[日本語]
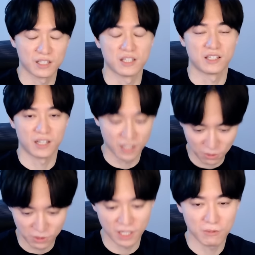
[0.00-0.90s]
河川さんありがと
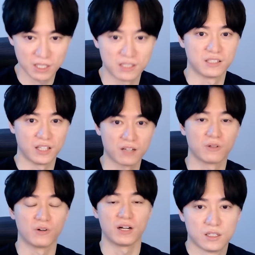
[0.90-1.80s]
うございますですね。こ
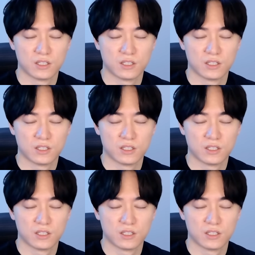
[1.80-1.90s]
れは。